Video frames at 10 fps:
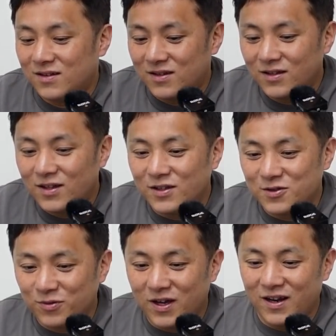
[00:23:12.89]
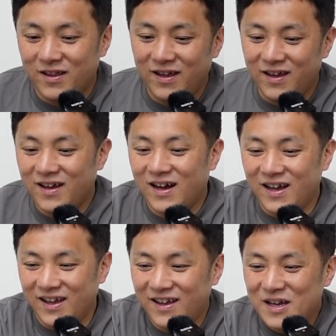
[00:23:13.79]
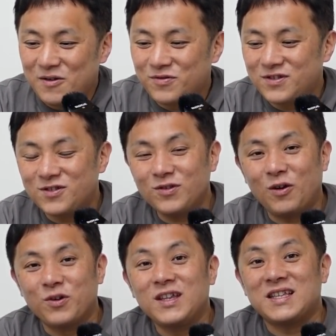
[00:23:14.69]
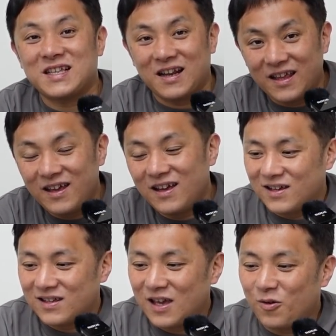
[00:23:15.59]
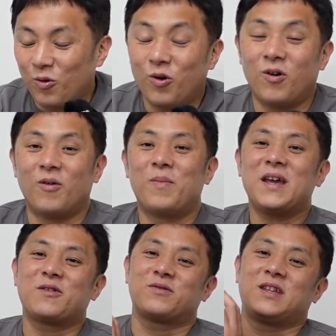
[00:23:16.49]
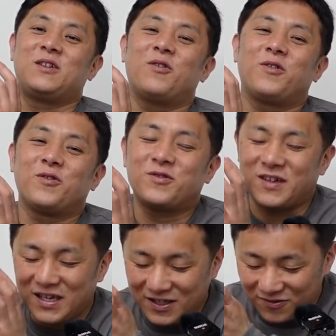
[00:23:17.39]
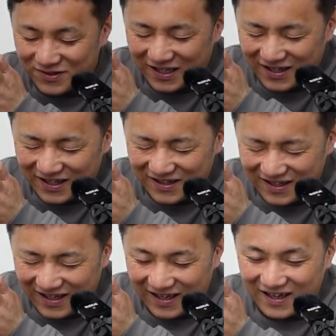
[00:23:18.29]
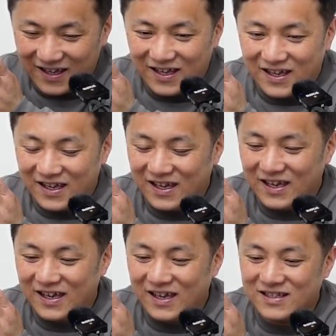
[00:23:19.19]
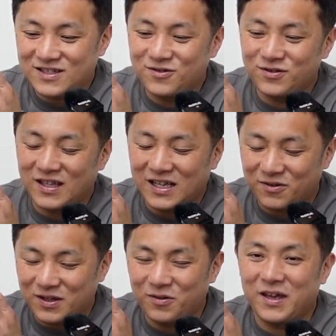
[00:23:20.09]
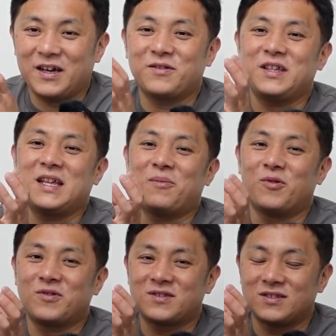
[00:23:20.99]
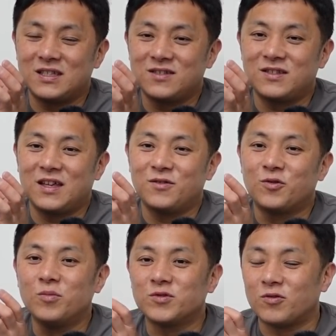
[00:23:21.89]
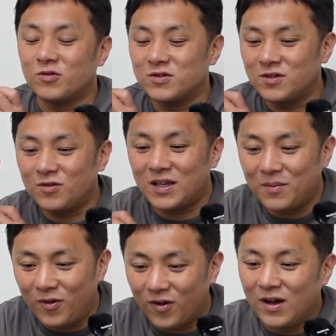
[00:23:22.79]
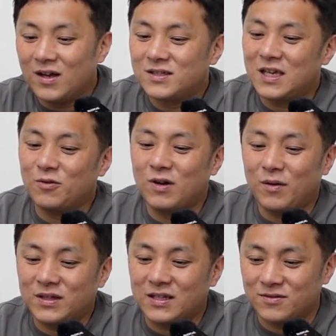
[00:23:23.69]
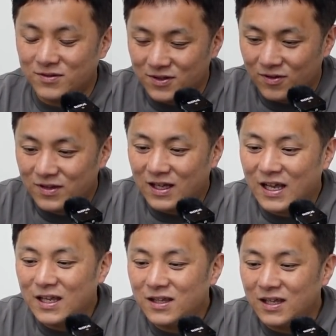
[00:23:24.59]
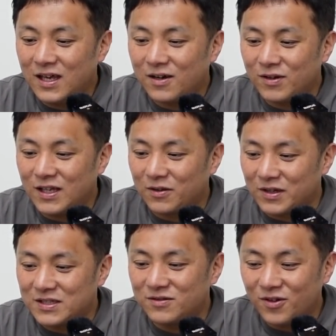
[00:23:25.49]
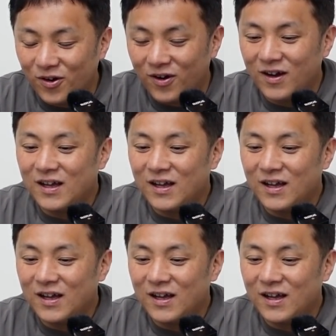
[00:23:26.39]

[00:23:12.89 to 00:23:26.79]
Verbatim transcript: 何なんでしょうね、あれね。はい。普通そんなん起きないですからね。結構バイクっていろいろよく研究されていて、えー、スクーターとかのエアクリーナーボックスについているゴムのノズルとかでも性能変わったりするんですよ。だから変にエアクリーナーとかいじると